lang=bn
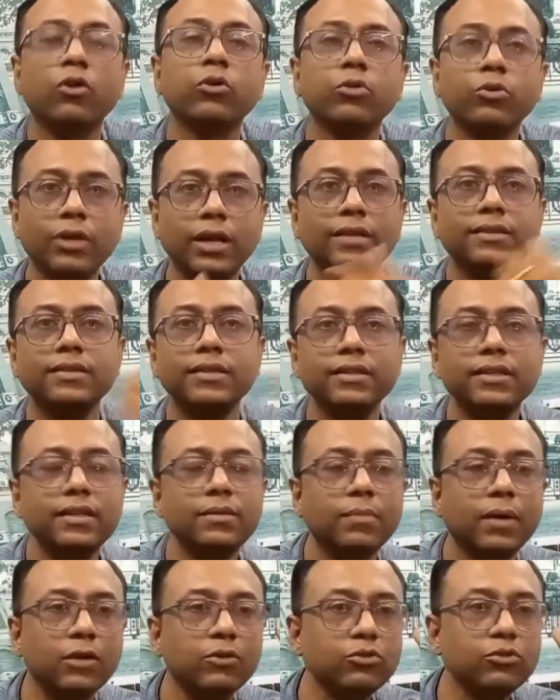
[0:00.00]
অন্য
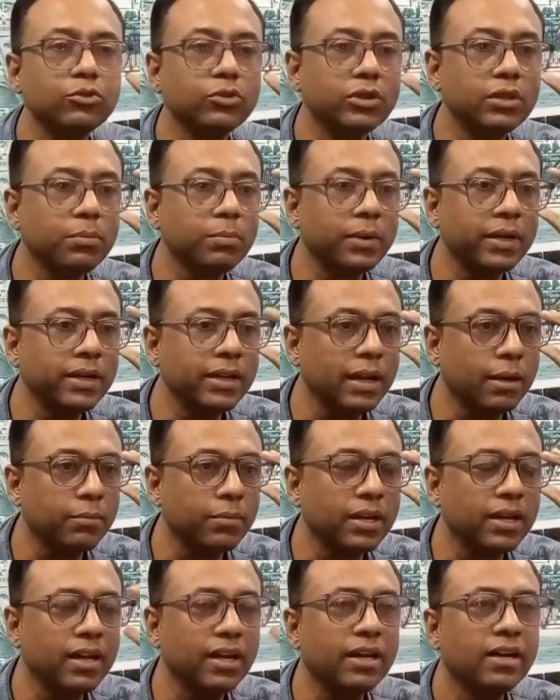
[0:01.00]
রাজনীতির মানুষ হতে পারেন
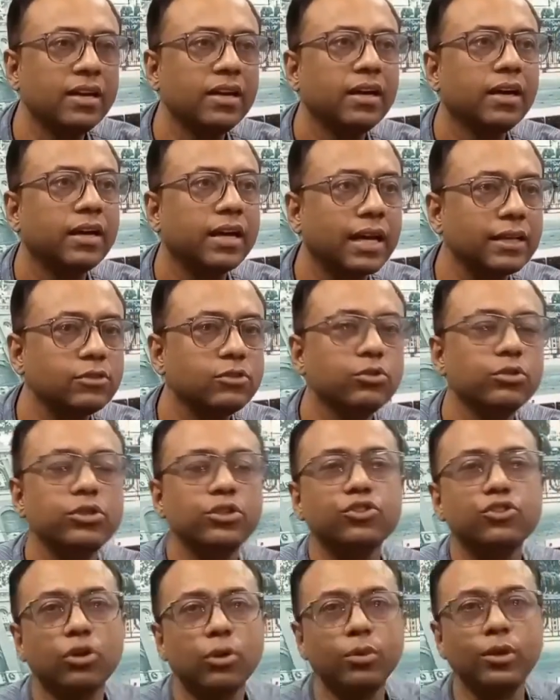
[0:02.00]
আমরা
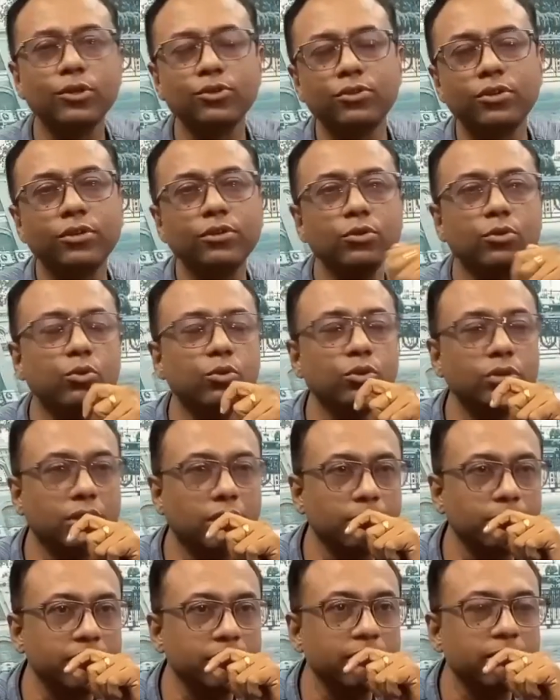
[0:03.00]
রাজনৈতিক সমালোচনা তো
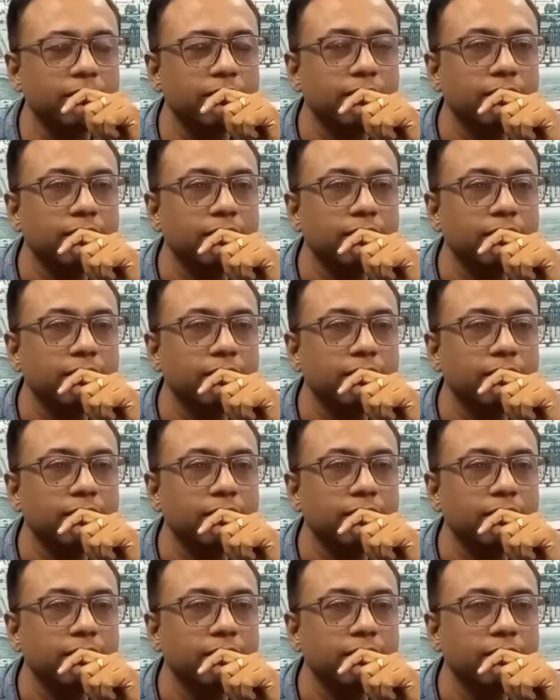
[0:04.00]
করতামই